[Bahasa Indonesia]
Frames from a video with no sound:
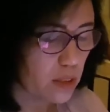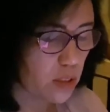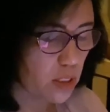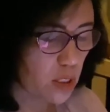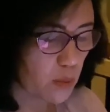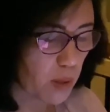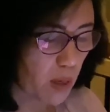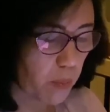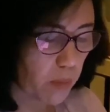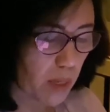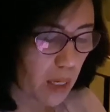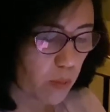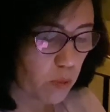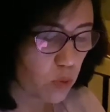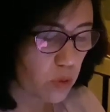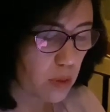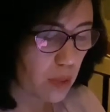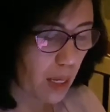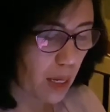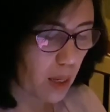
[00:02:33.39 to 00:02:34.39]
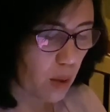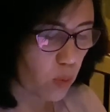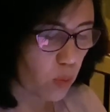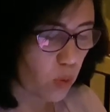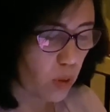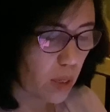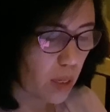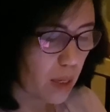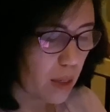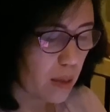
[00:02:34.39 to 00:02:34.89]
Sebab kamu tahu
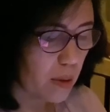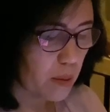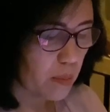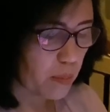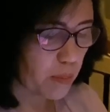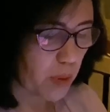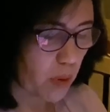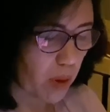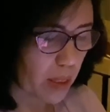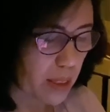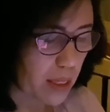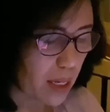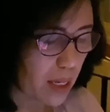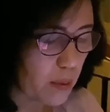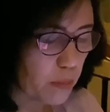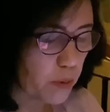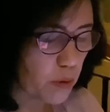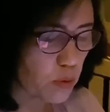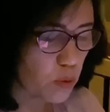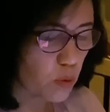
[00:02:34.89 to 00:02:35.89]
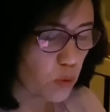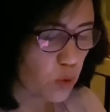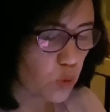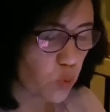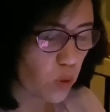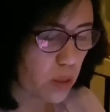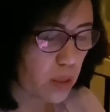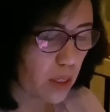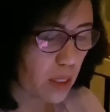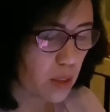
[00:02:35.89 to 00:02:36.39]
bahwa dalam
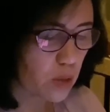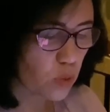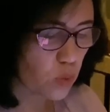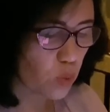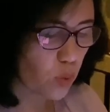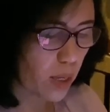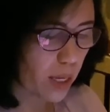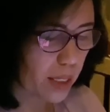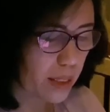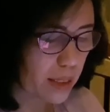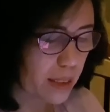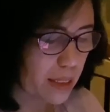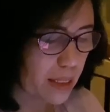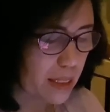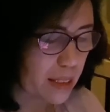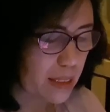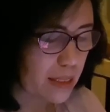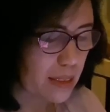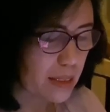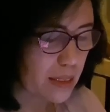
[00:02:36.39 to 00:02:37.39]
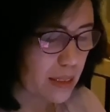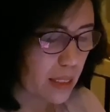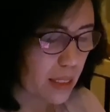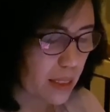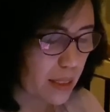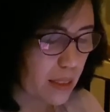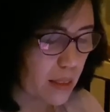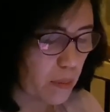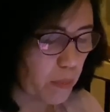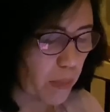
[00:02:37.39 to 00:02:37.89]
persekutuan dengan Tuhan,
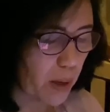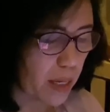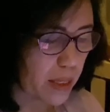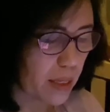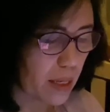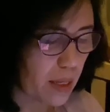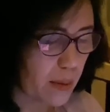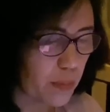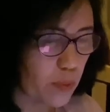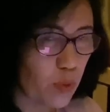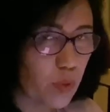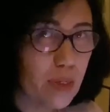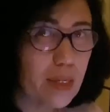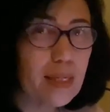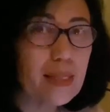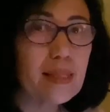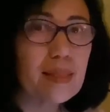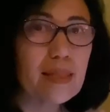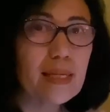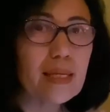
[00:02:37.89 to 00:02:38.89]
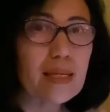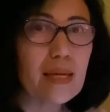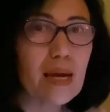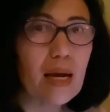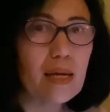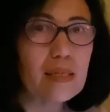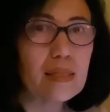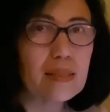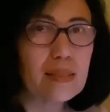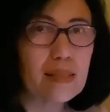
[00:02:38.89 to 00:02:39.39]
jerih payahmu tidak
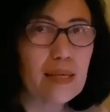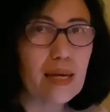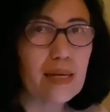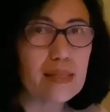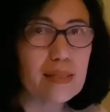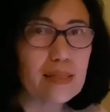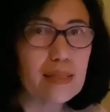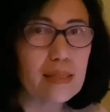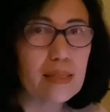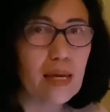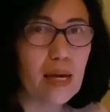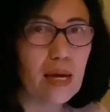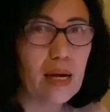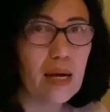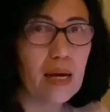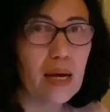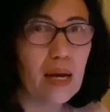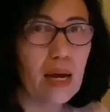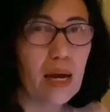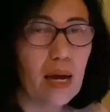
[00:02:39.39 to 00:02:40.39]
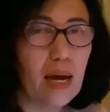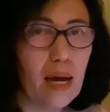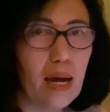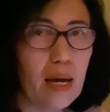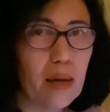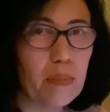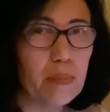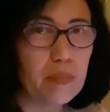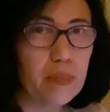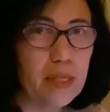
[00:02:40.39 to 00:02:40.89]
sia-sia.
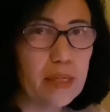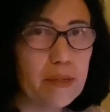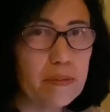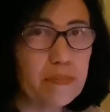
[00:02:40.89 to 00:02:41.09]
Amin.